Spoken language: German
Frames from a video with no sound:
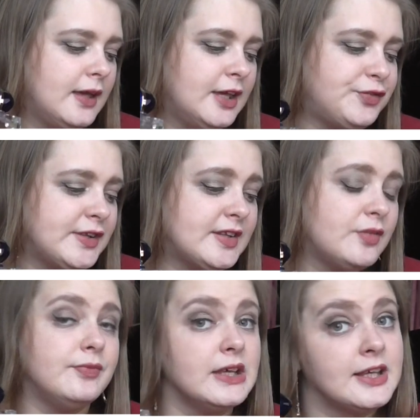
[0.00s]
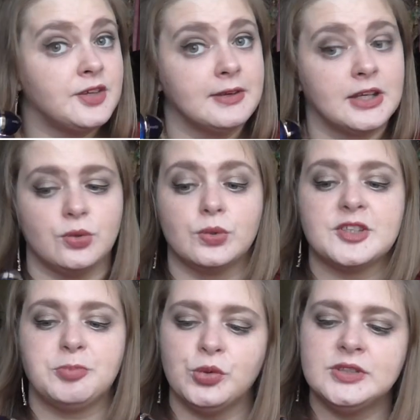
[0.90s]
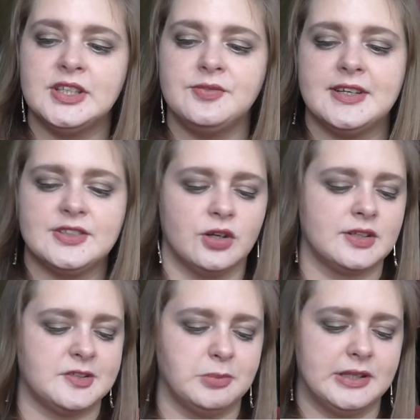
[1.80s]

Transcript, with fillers: Ich finde den wirklich, wirklich gut. Das Positive ist auch, dass